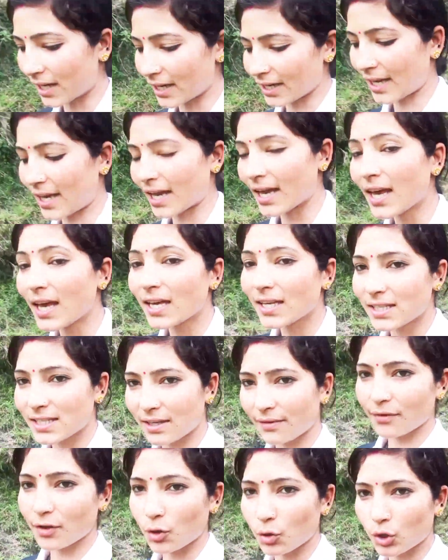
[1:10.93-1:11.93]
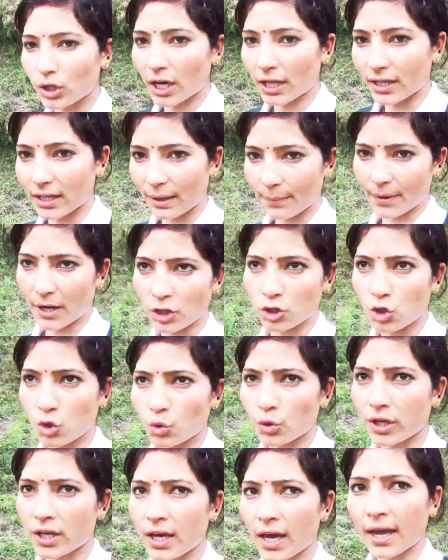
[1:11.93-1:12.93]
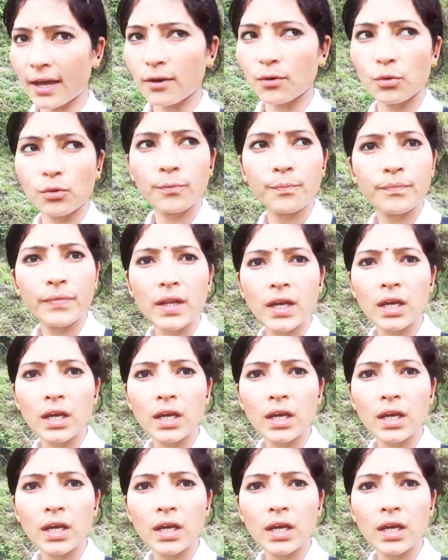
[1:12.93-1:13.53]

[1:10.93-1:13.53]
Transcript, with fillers: आ रही है सीवी को दादी के पास छोड़ के आई हूँ